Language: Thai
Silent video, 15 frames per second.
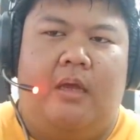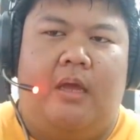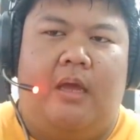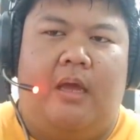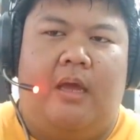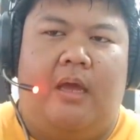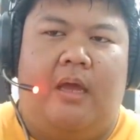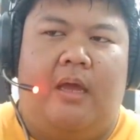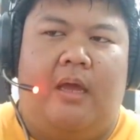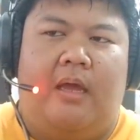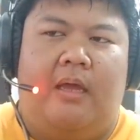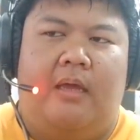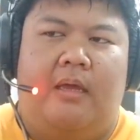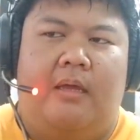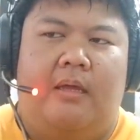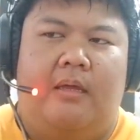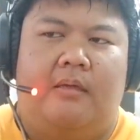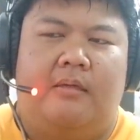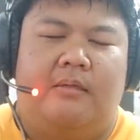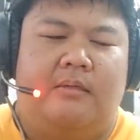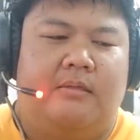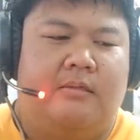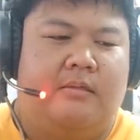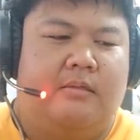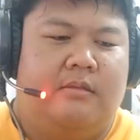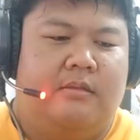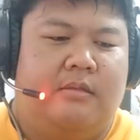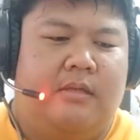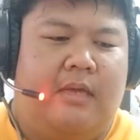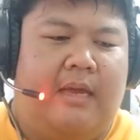อ่า
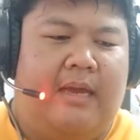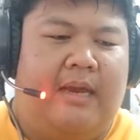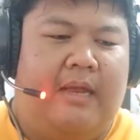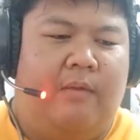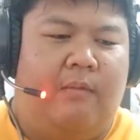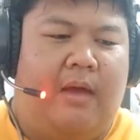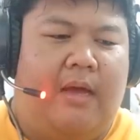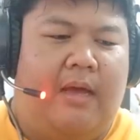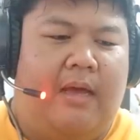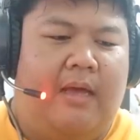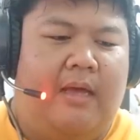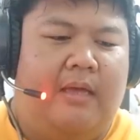อะไรวะ